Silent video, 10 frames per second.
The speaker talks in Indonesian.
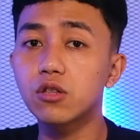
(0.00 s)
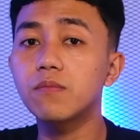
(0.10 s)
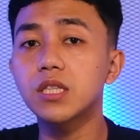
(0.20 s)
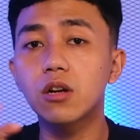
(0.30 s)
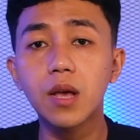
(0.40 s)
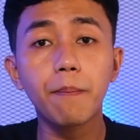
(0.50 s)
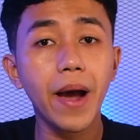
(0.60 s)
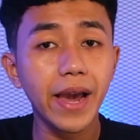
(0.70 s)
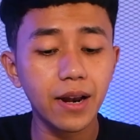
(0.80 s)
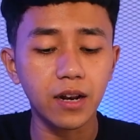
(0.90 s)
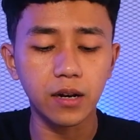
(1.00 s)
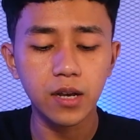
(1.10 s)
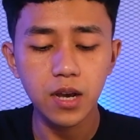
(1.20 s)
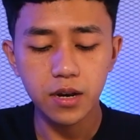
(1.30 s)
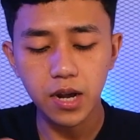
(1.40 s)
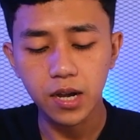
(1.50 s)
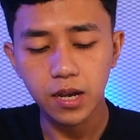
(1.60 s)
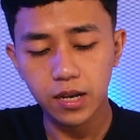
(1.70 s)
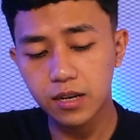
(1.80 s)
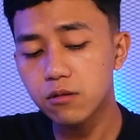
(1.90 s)
itu midsole-nya pylon nah
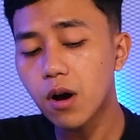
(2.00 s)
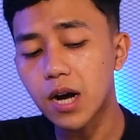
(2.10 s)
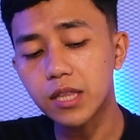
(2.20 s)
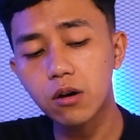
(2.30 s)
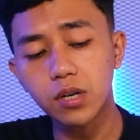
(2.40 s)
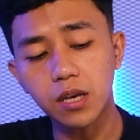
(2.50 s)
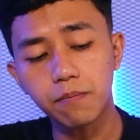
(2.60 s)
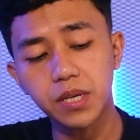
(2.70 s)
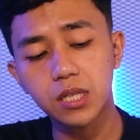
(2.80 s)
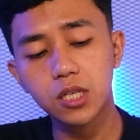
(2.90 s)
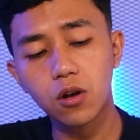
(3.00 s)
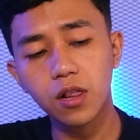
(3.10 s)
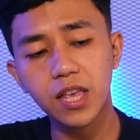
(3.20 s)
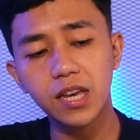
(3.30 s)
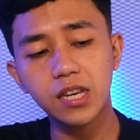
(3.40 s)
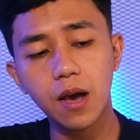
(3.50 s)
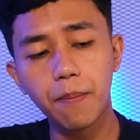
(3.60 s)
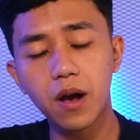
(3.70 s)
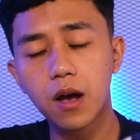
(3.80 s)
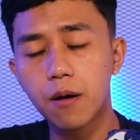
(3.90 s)
ini gue nggak tahu nih midsole-nya ini
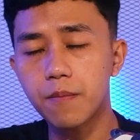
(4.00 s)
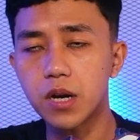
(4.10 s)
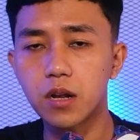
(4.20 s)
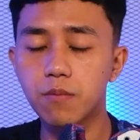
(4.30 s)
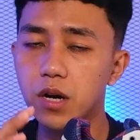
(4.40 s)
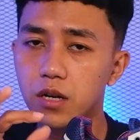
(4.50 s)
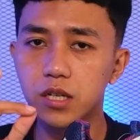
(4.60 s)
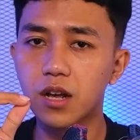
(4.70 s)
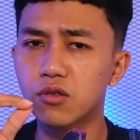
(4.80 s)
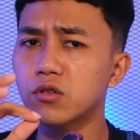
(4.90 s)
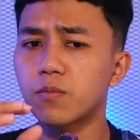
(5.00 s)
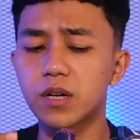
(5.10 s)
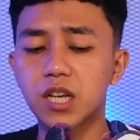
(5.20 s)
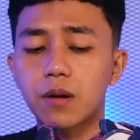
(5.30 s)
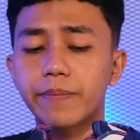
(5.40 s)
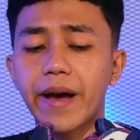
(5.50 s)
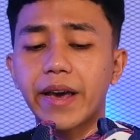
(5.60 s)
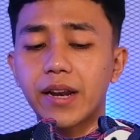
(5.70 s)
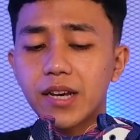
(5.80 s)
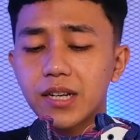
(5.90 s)
apakah benar-benar 100%
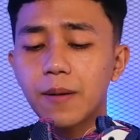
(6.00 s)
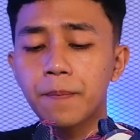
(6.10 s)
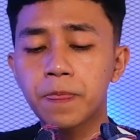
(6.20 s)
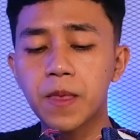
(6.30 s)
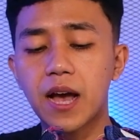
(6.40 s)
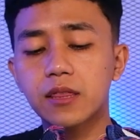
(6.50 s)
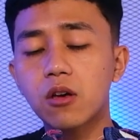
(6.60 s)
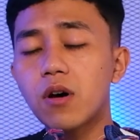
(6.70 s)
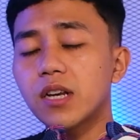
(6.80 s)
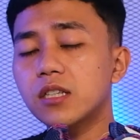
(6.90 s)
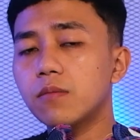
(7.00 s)
pylon atau ada